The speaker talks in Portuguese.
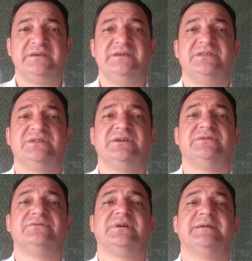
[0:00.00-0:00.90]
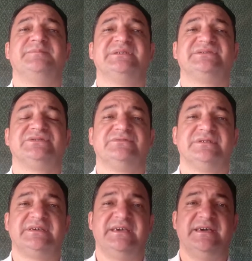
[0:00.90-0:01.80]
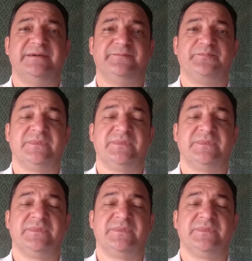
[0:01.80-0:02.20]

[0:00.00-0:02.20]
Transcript: Então, a pessoa que